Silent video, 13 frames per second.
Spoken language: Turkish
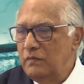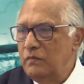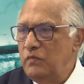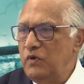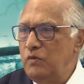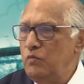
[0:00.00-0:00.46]

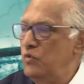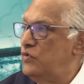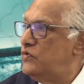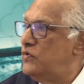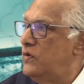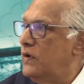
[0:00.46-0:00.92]
bir
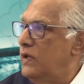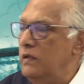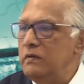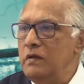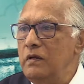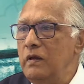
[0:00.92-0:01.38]

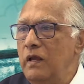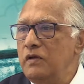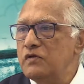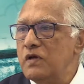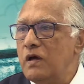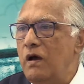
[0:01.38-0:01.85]
müsiki
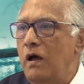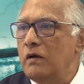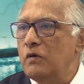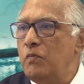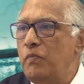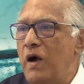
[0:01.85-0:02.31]
dinleyince
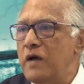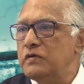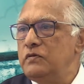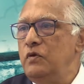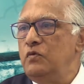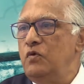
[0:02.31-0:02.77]
kalkıp
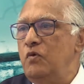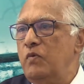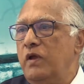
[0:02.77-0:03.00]
başlıyor diyorum.